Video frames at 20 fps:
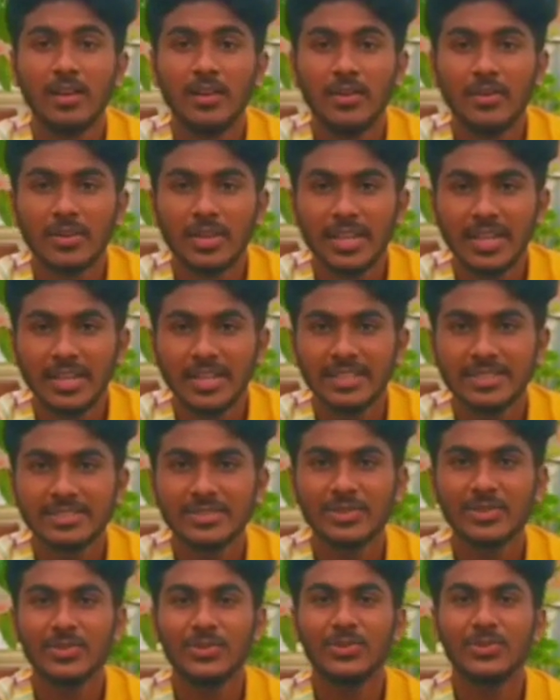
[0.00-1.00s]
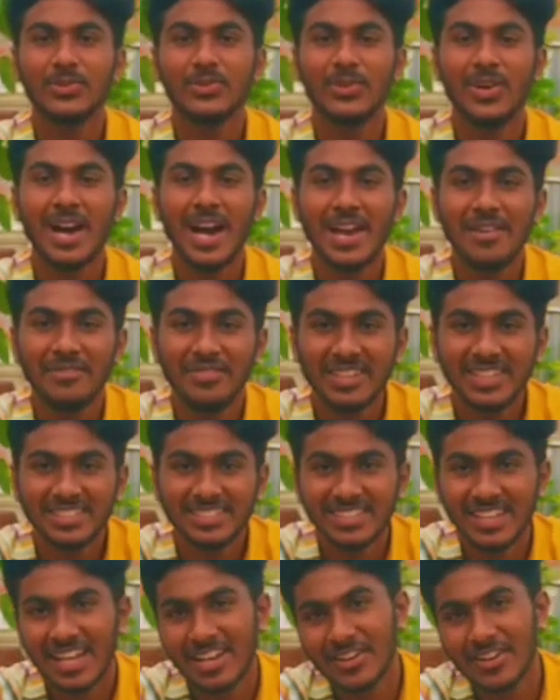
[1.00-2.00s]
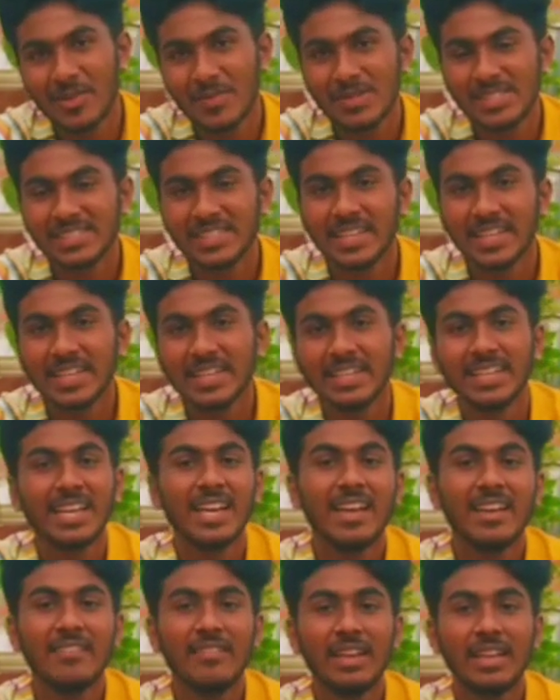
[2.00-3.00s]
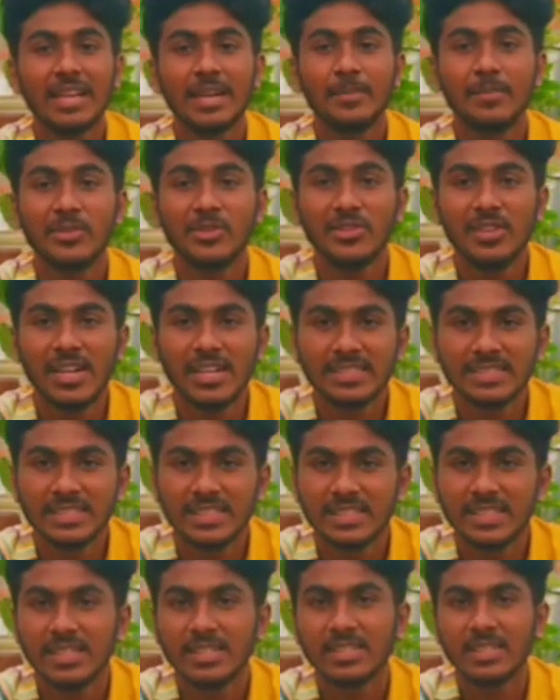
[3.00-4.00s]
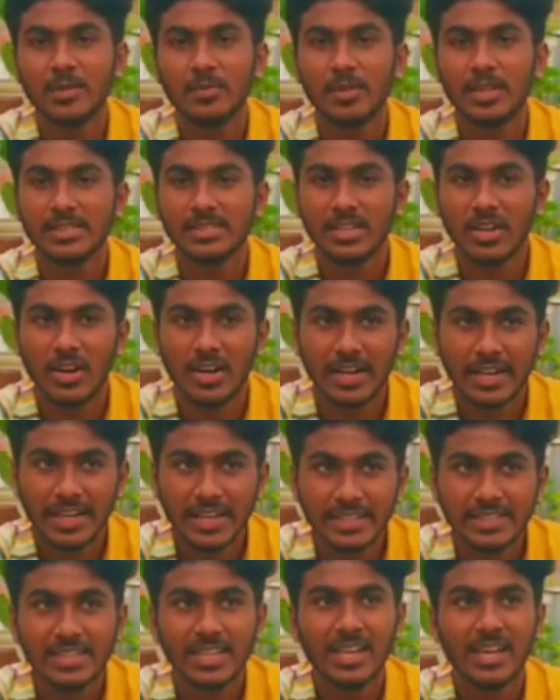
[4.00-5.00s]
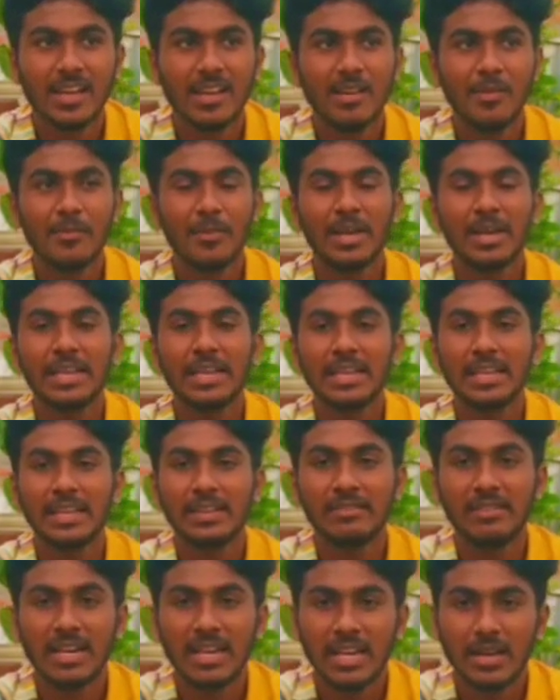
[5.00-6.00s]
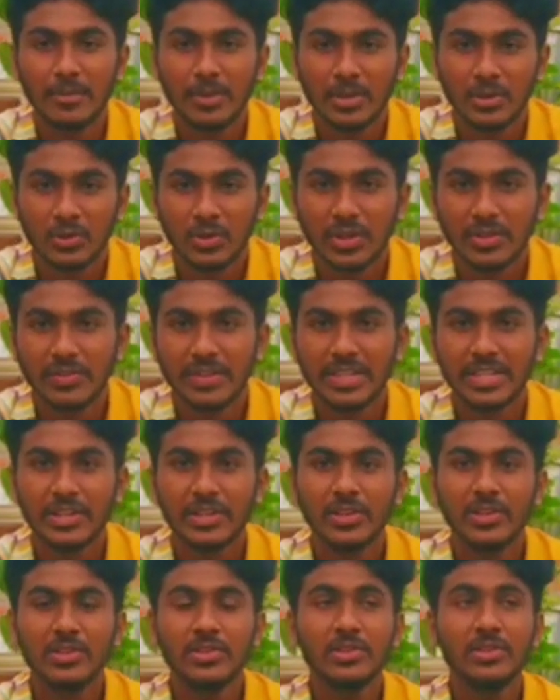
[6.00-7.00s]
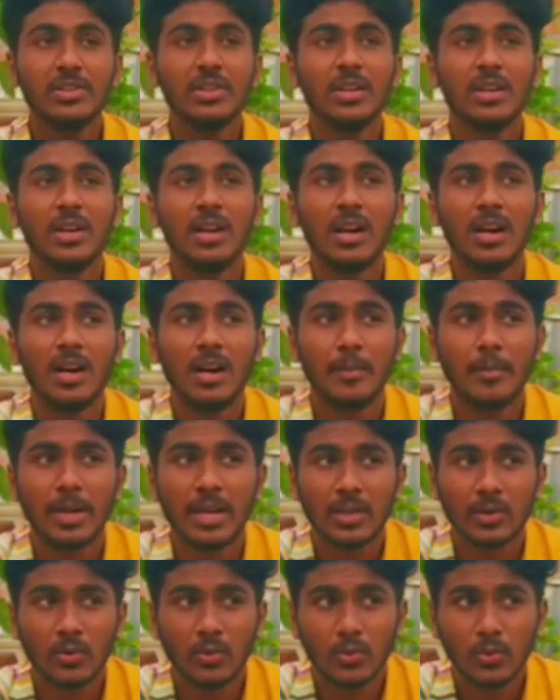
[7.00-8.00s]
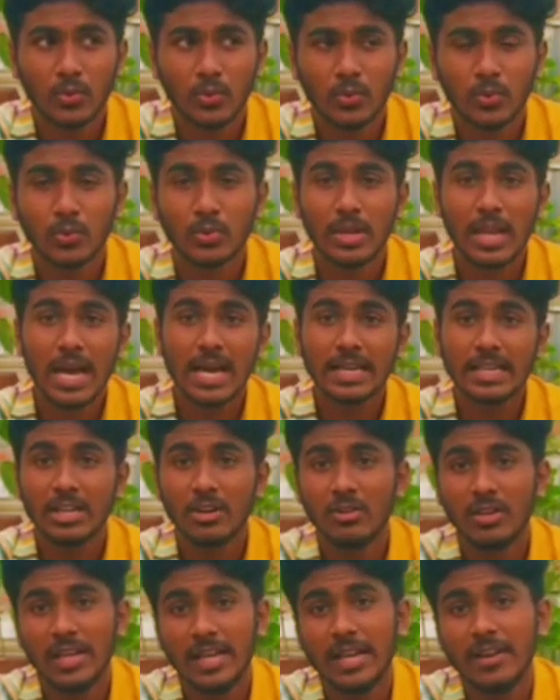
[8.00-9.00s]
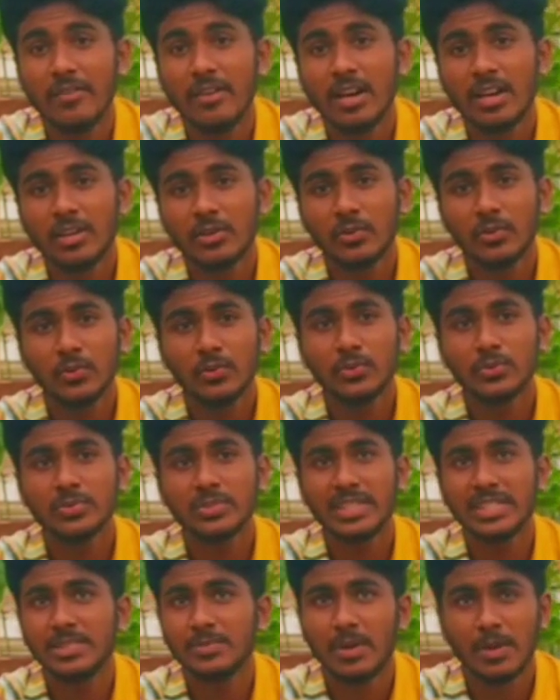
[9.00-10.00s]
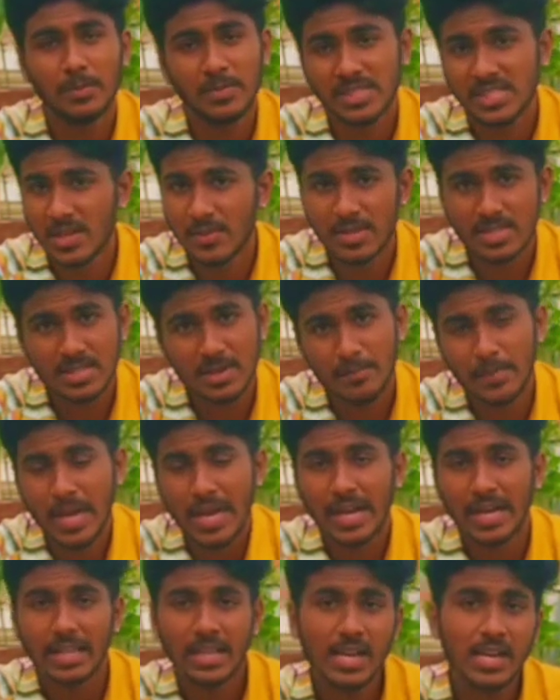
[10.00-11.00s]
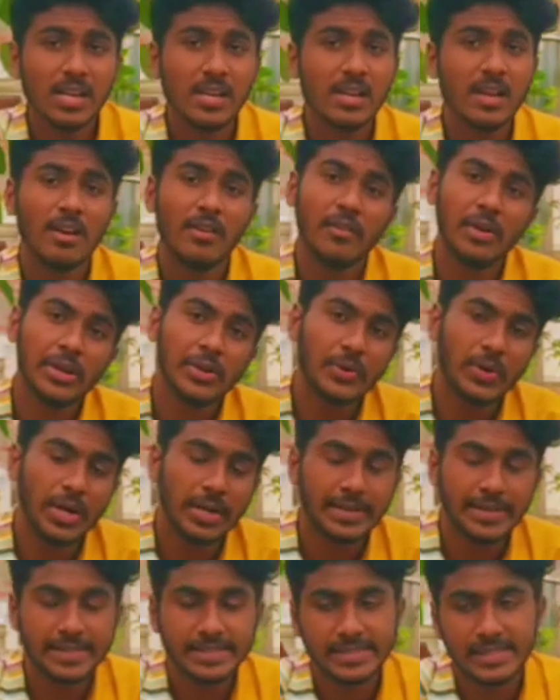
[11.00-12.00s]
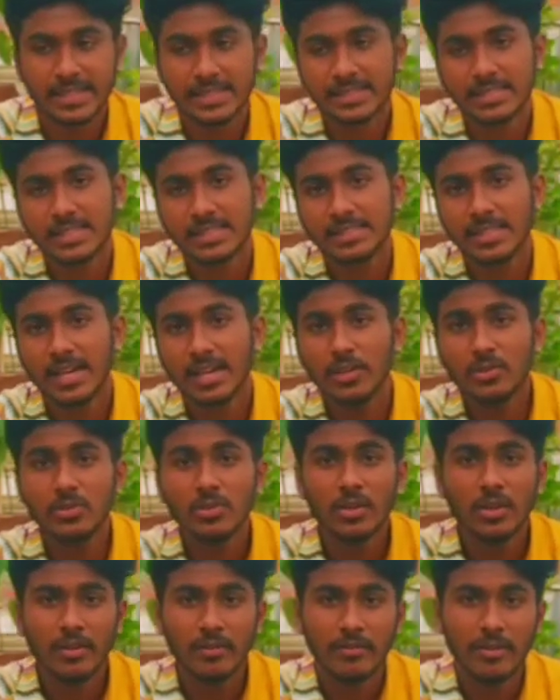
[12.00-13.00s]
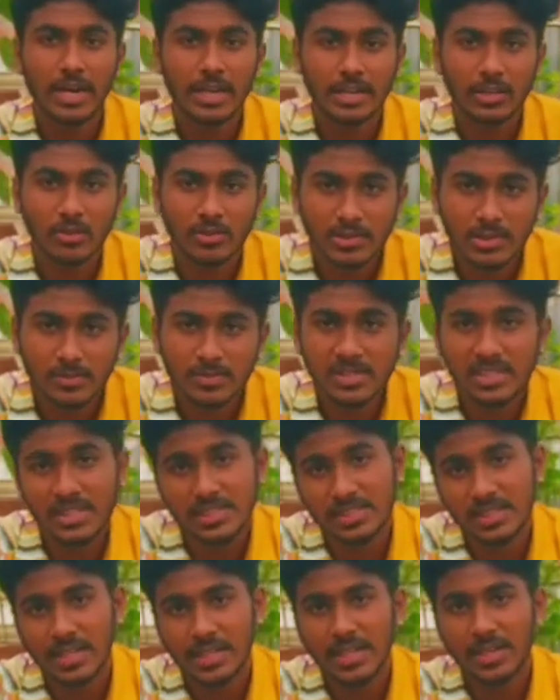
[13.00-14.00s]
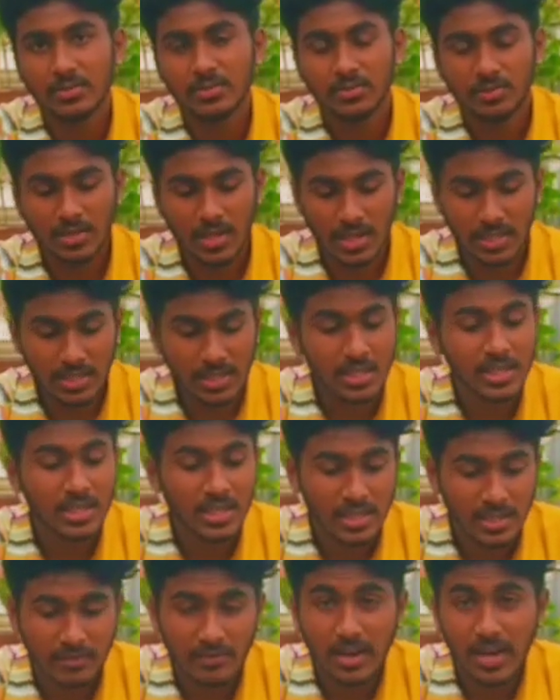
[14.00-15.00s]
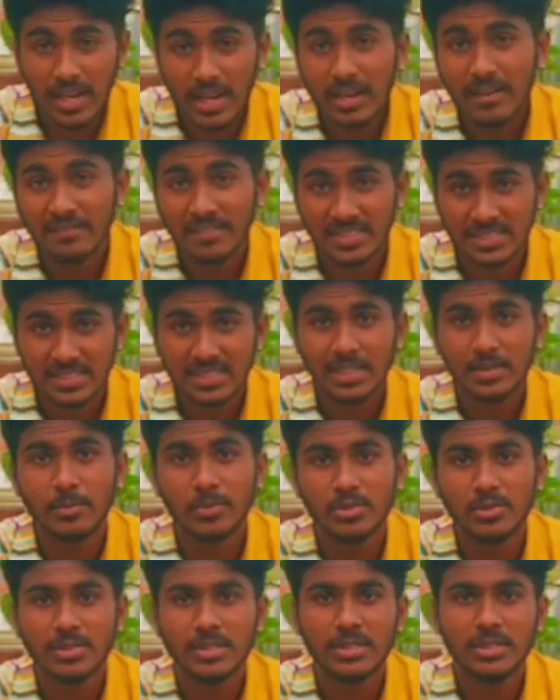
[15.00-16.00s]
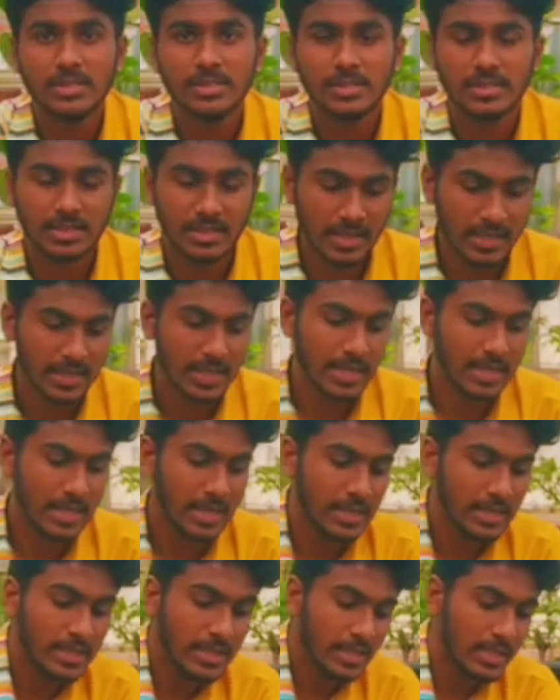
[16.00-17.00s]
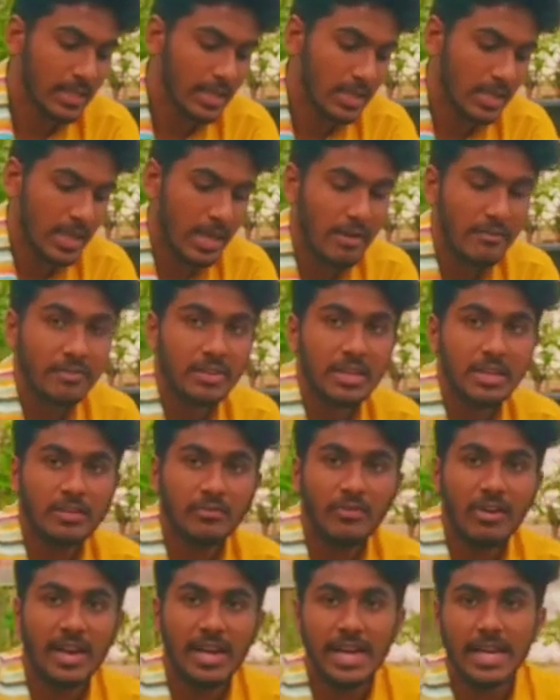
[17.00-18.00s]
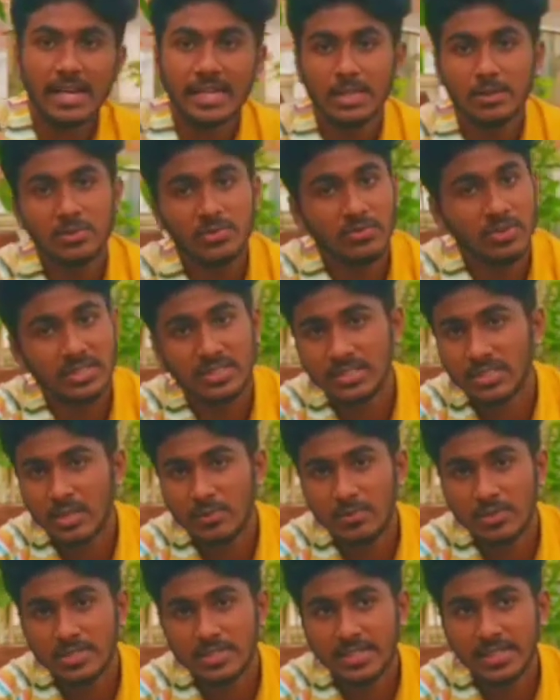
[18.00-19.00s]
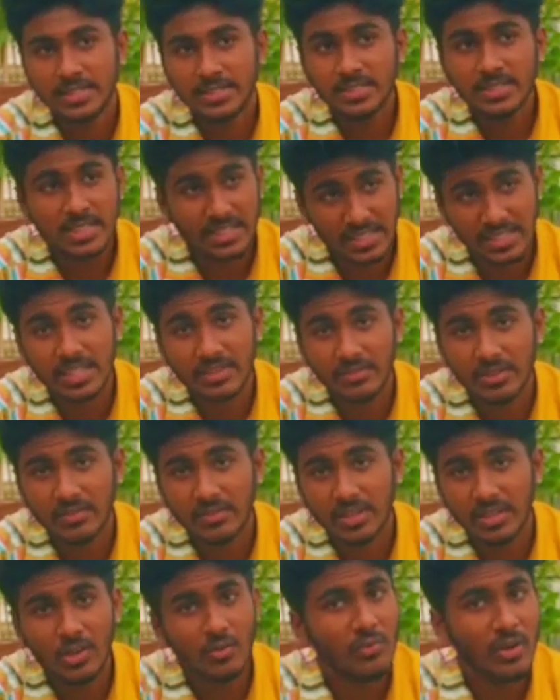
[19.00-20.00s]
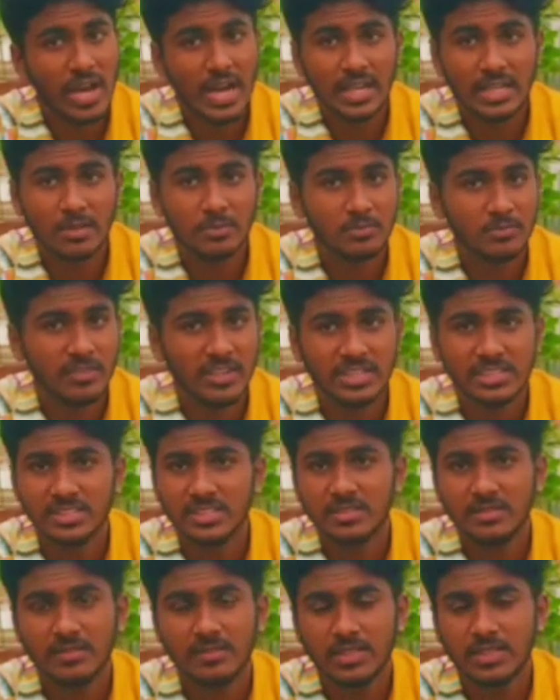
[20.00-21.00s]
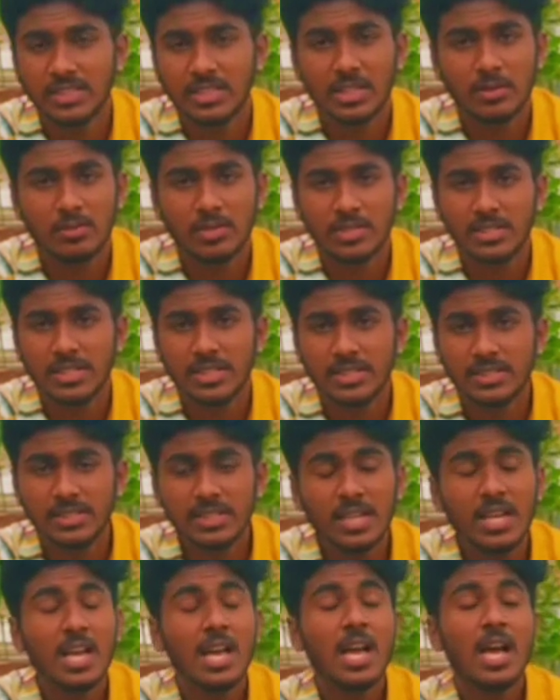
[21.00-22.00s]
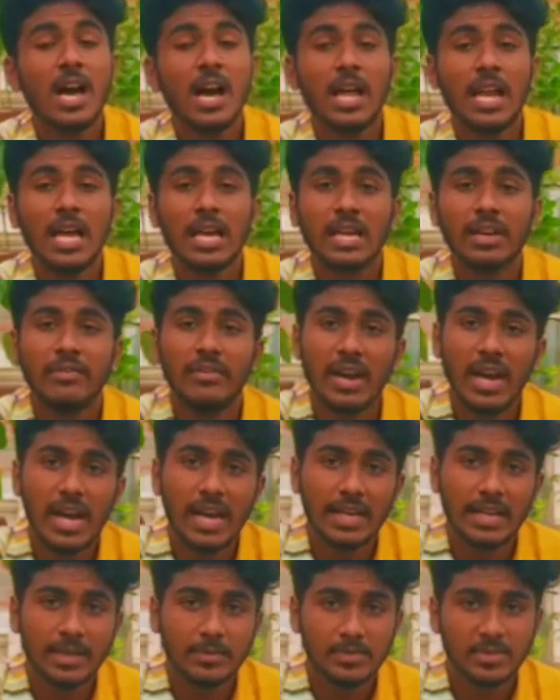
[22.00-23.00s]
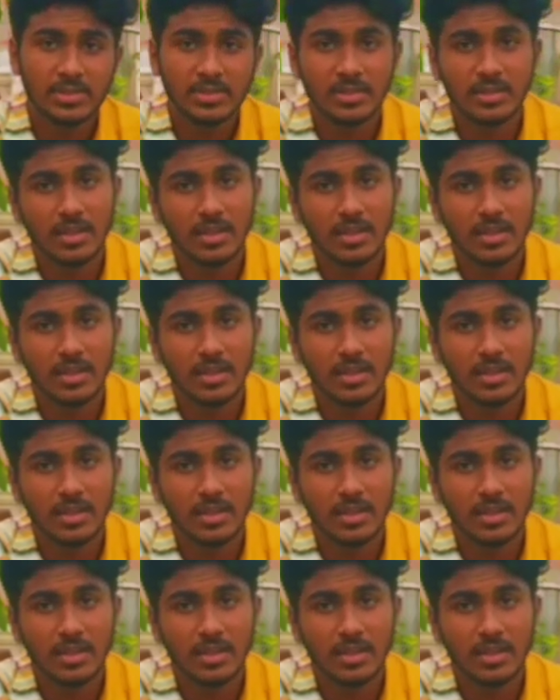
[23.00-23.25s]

ఓకే సో హాయ్ ఫ్రెండ్స్ హలో నమస్తే వెల్కమ్ టు యాడ్ ఛానల్ ఎస్ గార్డెన్ మరి ఇవాళ మీకు ఈ వీడియోలో మనకు లాక్డౌన్ లేని వరకు సీట్స్ పంపిస్తామని చెప్పాం కదా వారు అడ్రస్ సెండ్ చేశారు వారి కోసం సీట్స్ రెడీ అవుతున్నాయి ఇవాళ వెజిటేబుల్ సీడ్స్ రెడీ అయ్యాయి అవి ఫైవ్ ఐటమ్స్ వెజిటేబుల్ సీడ్స్ ఈ గివ్ అవేలో ఫైవ్ ఐటమ్స్ వెజ్ వెజిటేబుల్ సీడ్స్ అలాగే ఫైవ్ ఐటమ్స్